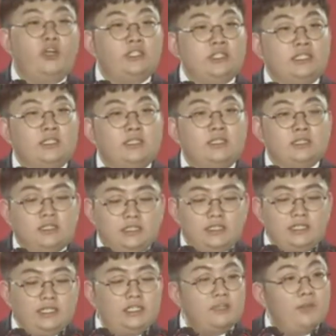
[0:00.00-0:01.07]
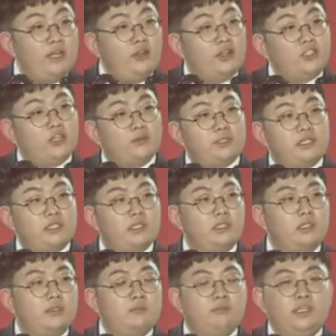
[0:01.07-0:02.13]
5년은 의심할 여지
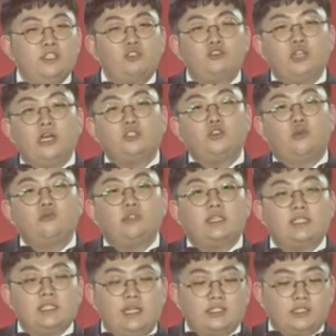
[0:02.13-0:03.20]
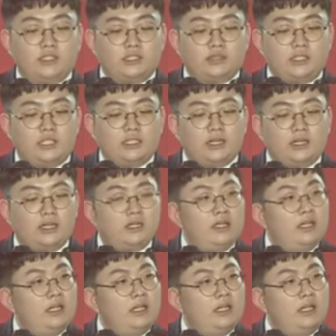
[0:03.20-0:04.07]
없이 민주당 정부의 시간이었습니다.